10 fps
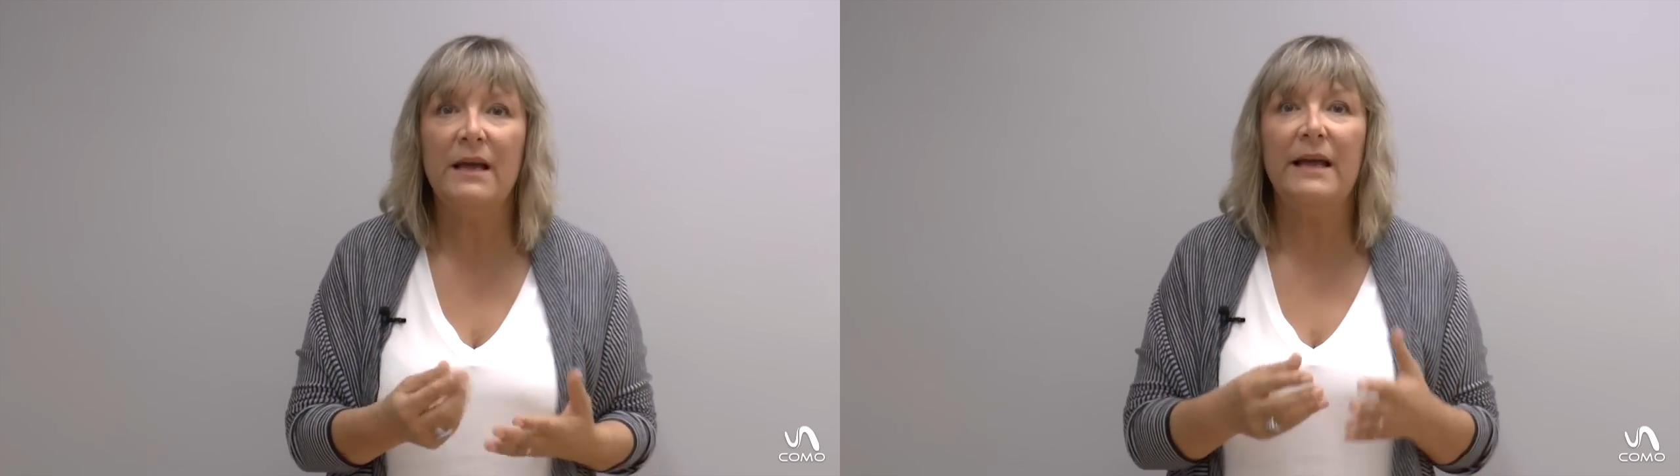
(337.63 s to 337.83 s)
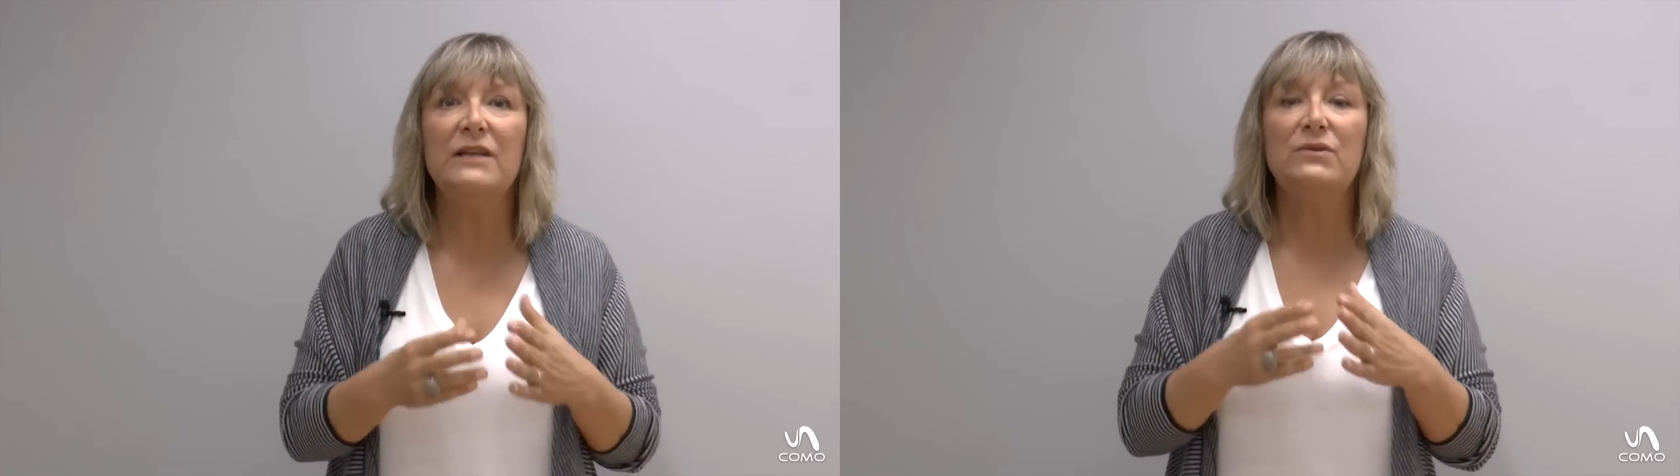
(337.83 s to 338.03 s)

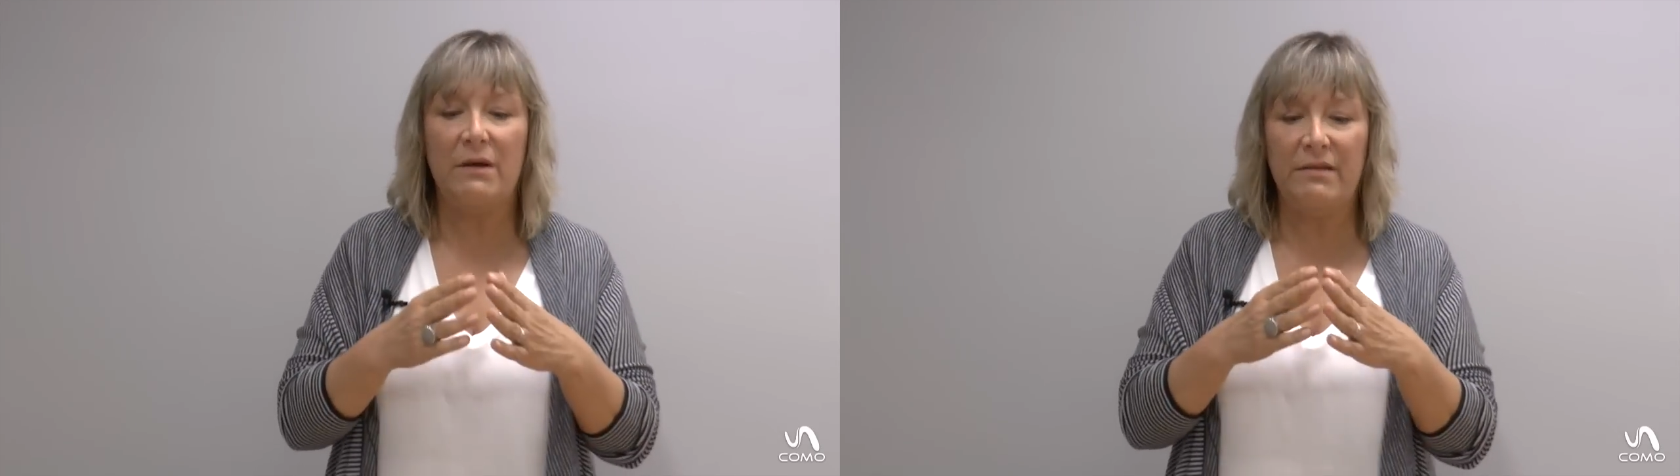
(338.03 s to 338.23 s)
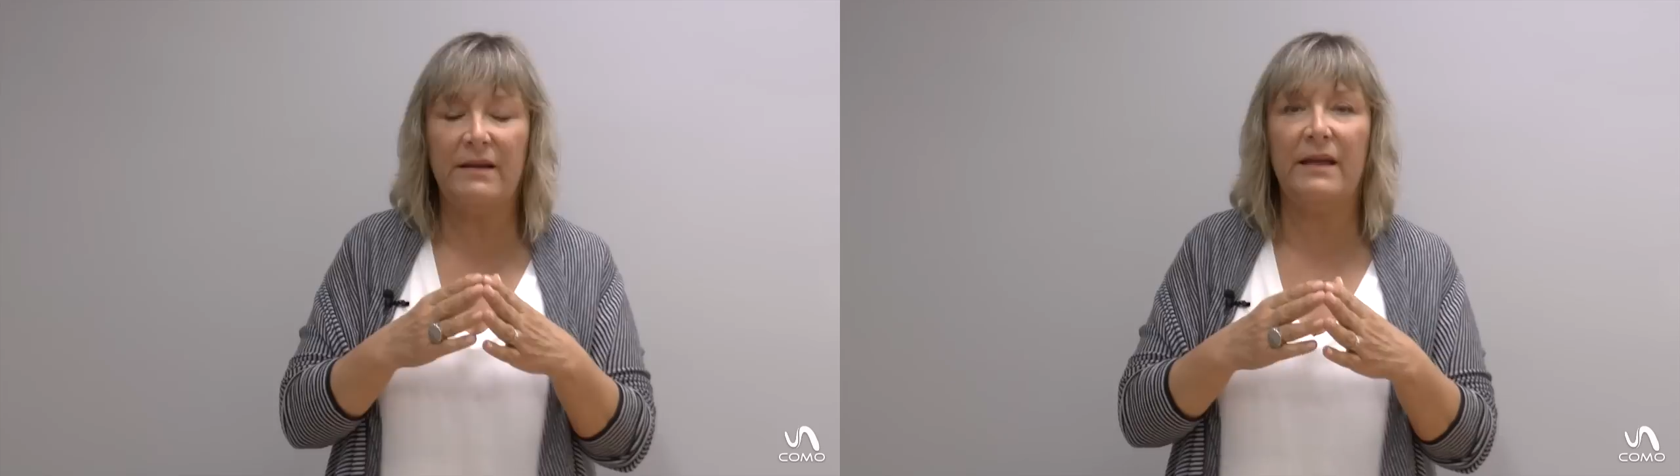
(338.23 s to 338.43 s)
eso
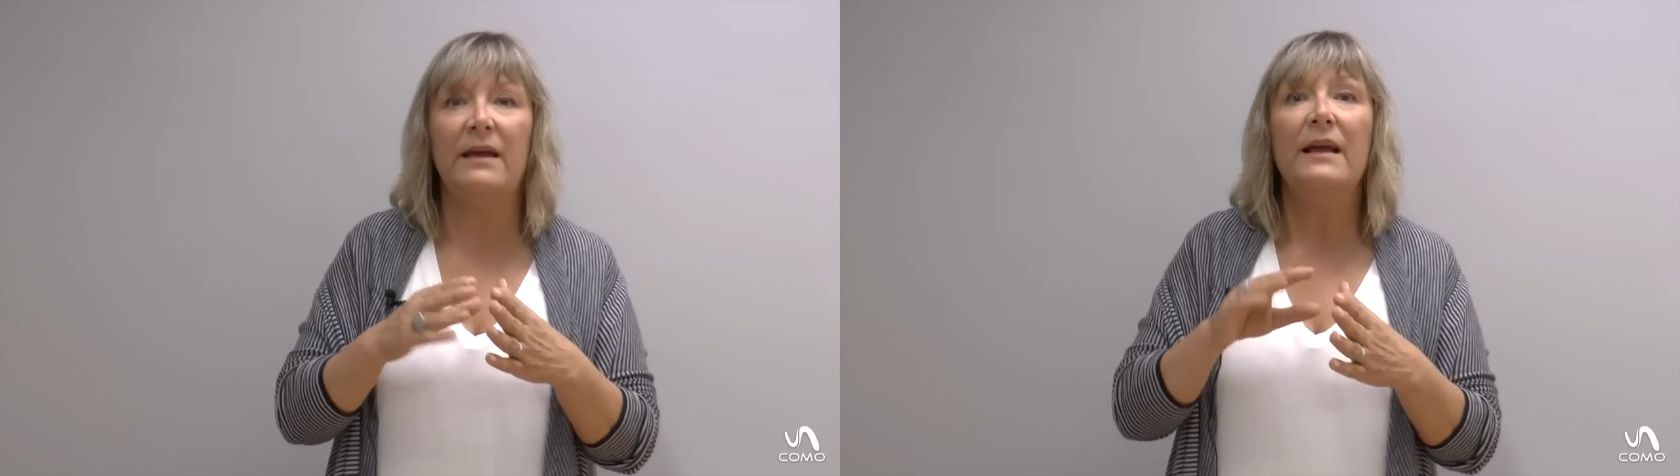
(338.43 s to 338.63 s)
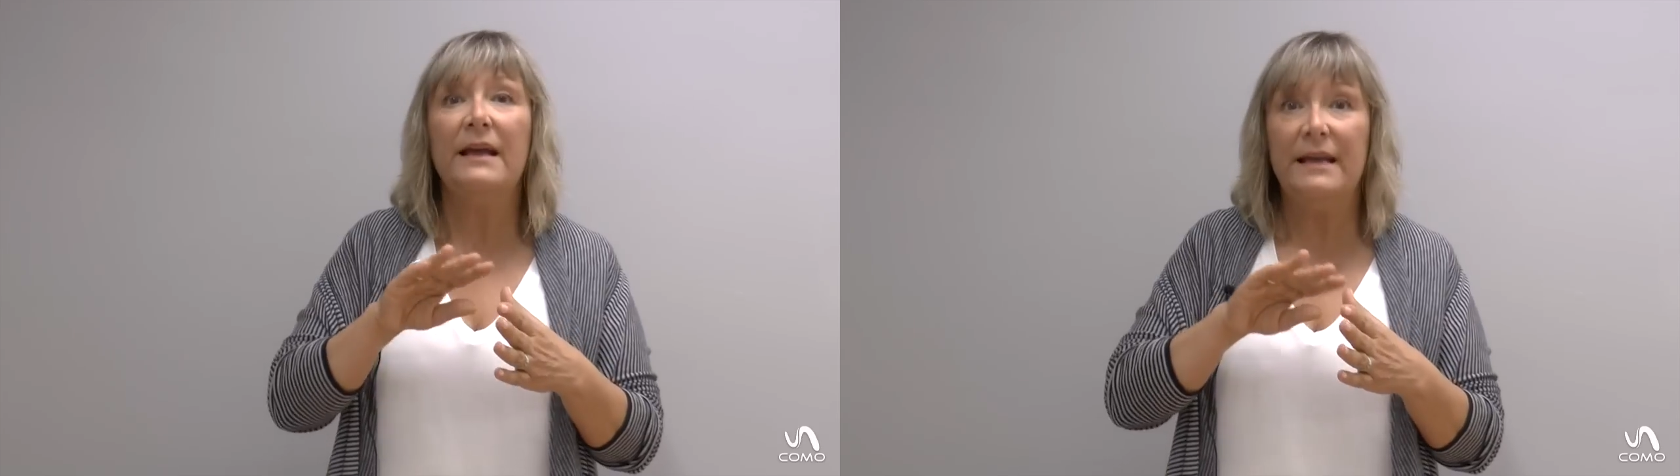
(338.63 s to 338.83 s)
hace
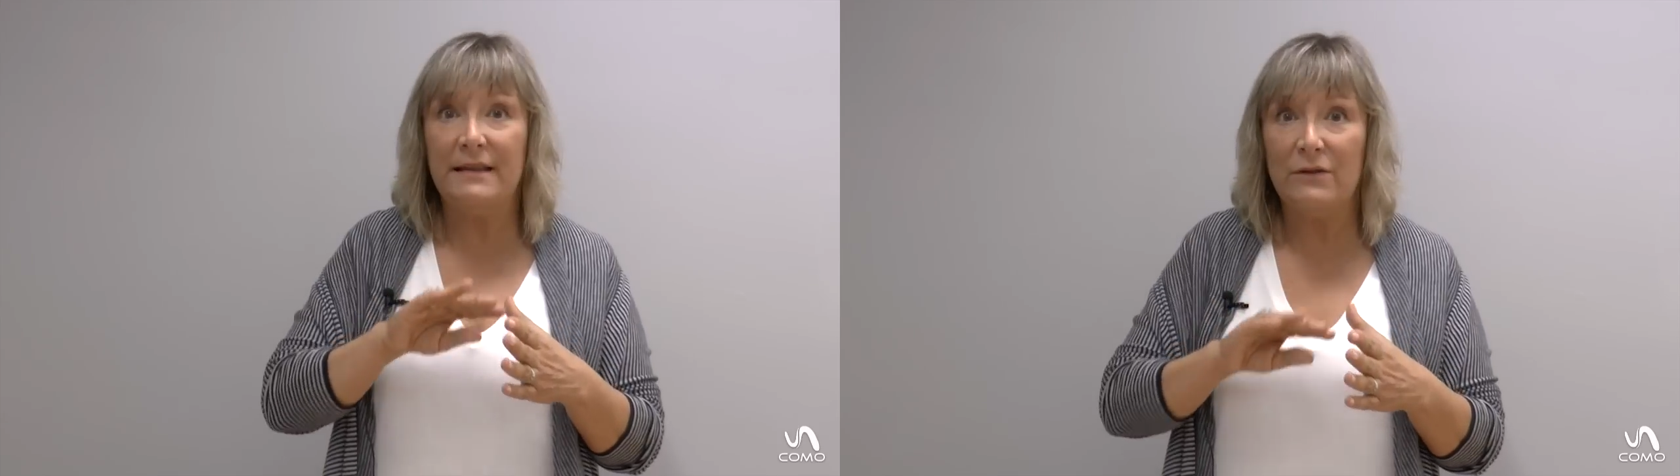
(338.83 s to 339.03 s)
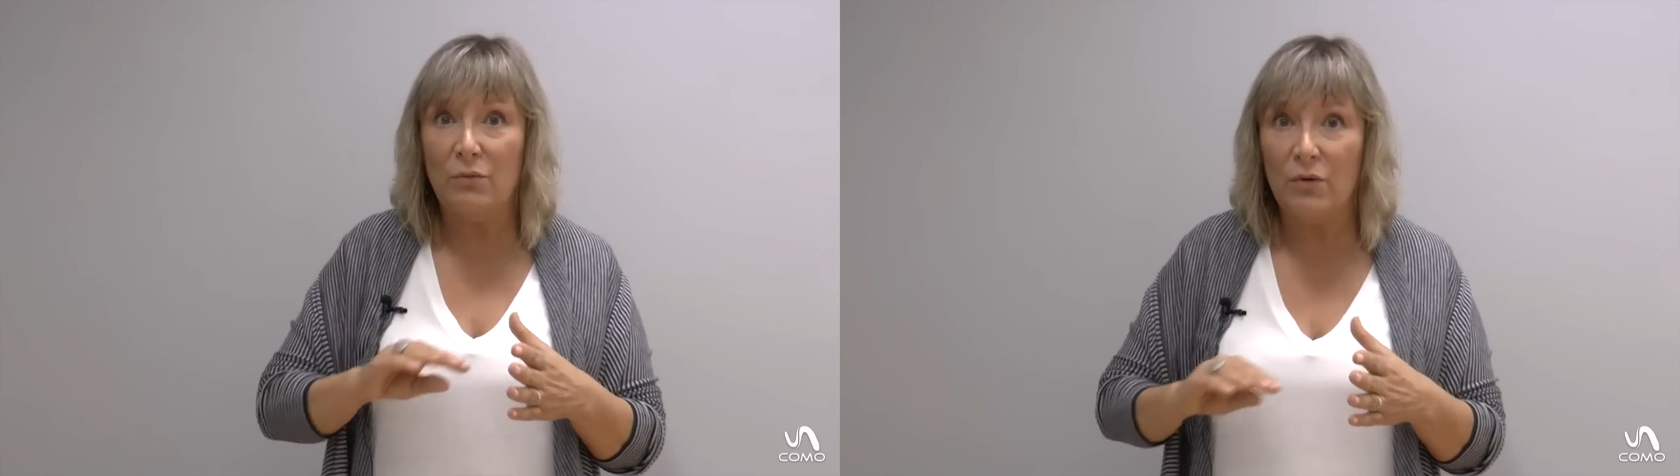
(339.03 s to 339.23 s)
que,
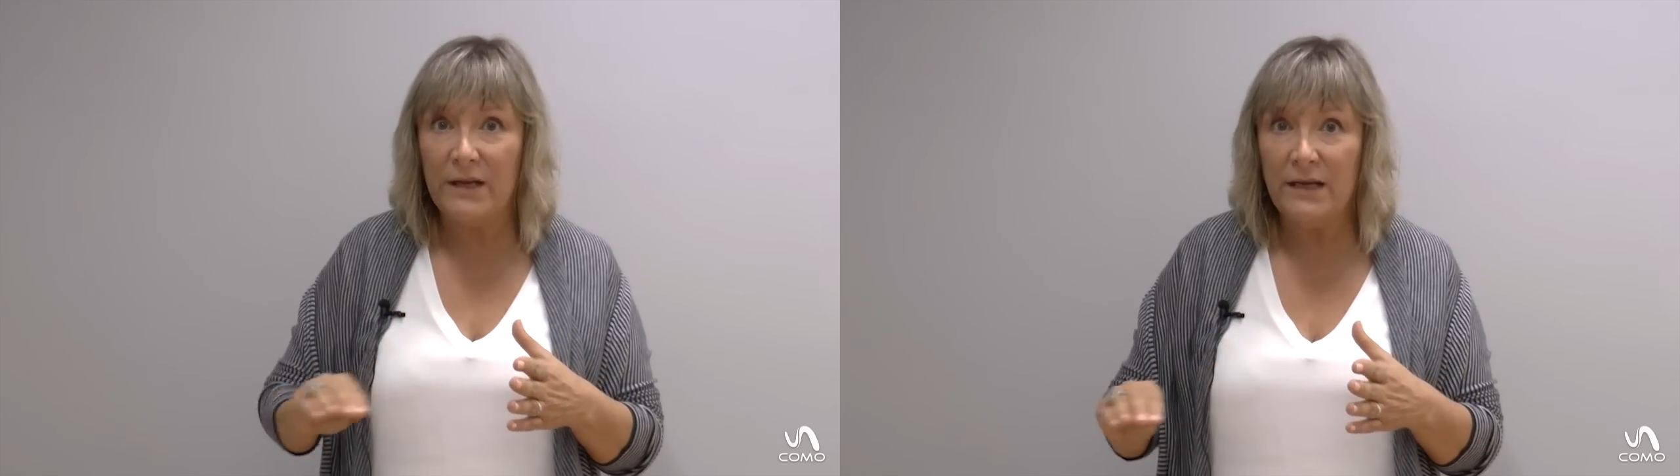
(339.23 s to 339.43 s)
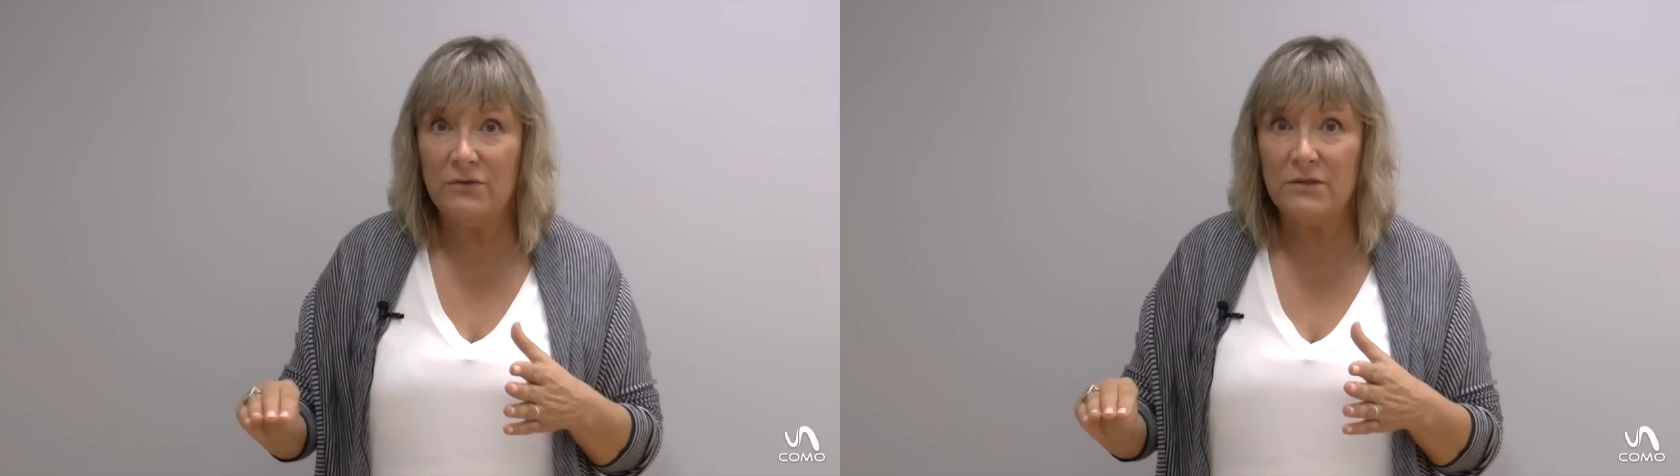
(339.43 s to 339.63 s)
quitando
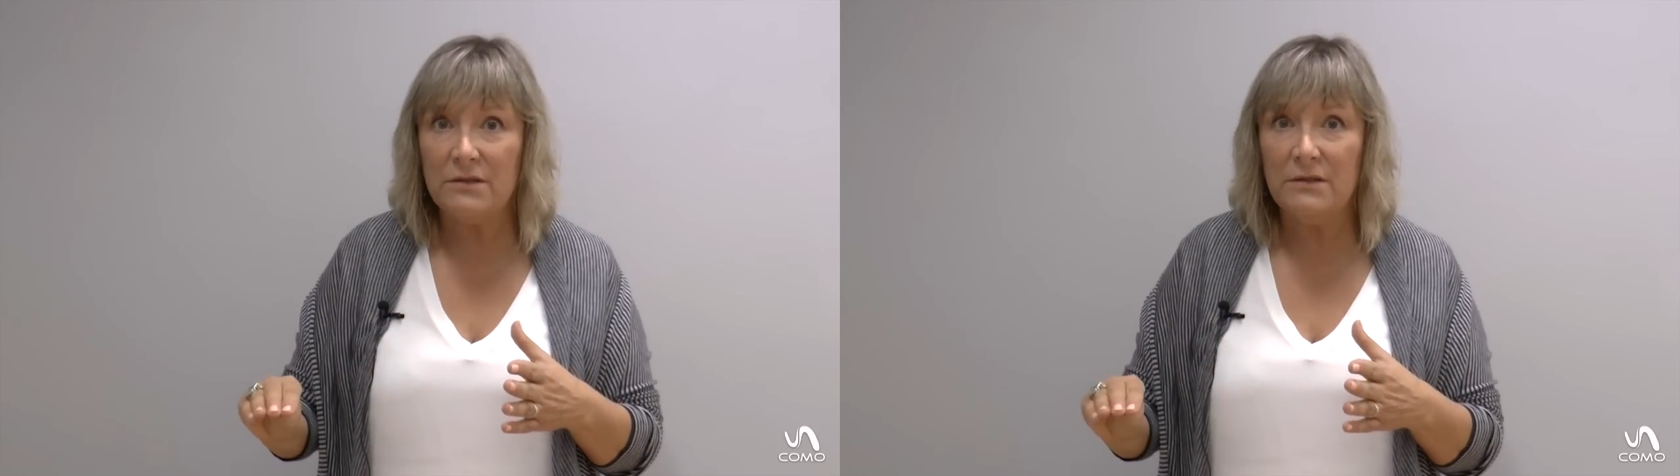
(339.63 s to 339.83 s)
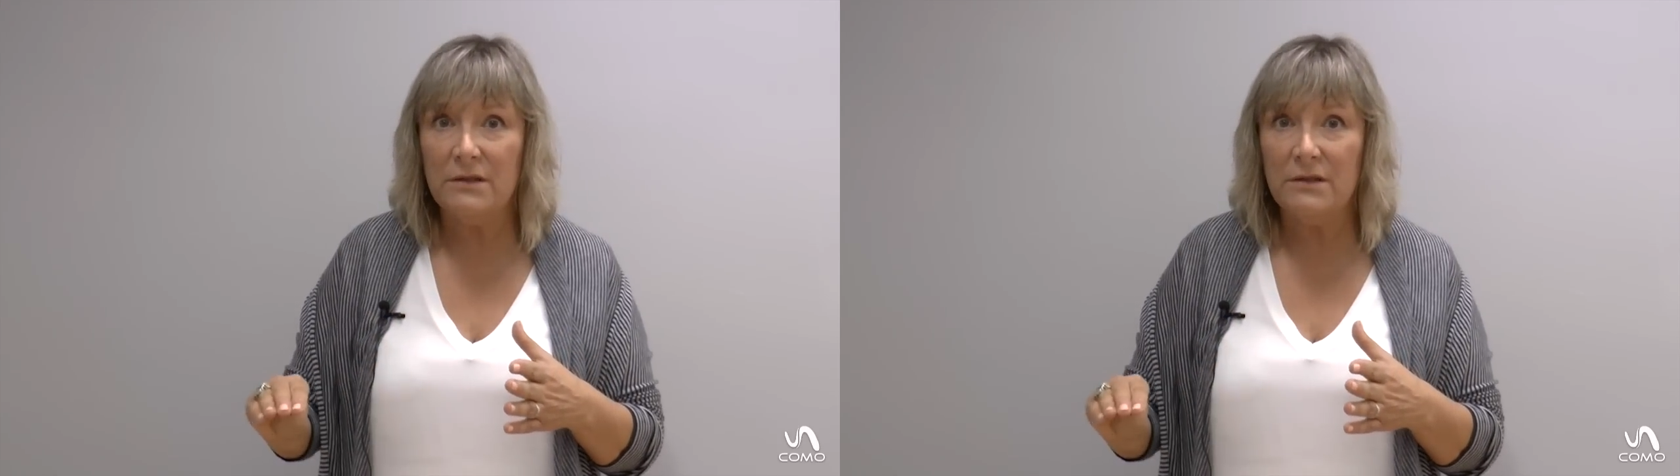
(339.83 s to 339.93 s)
bloqueos,